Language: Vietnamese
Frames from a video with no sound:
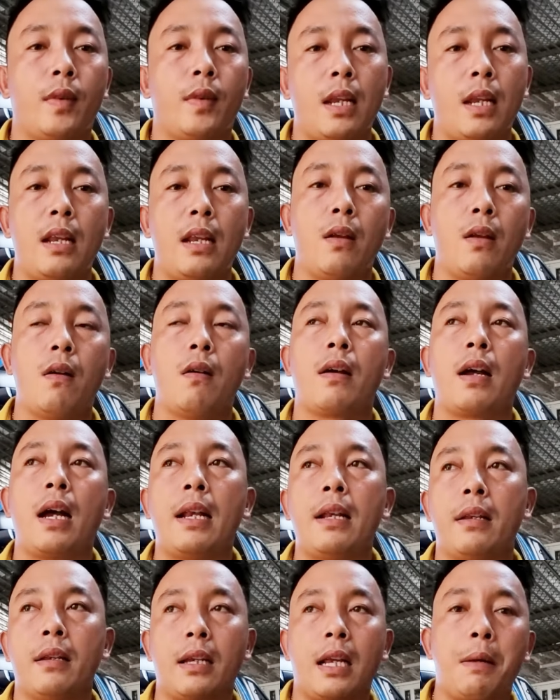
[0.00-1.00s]
để nó
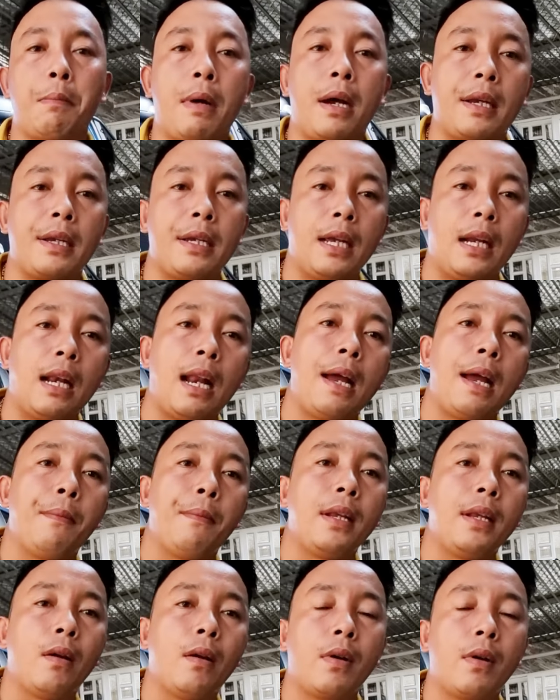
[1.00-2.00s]
cân cân bằng nhiệt lại
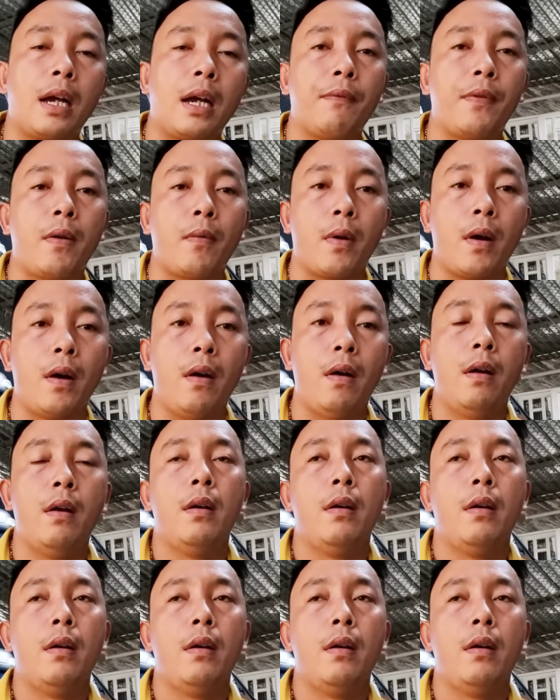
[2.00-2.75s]
bên trong cái căn phòng đó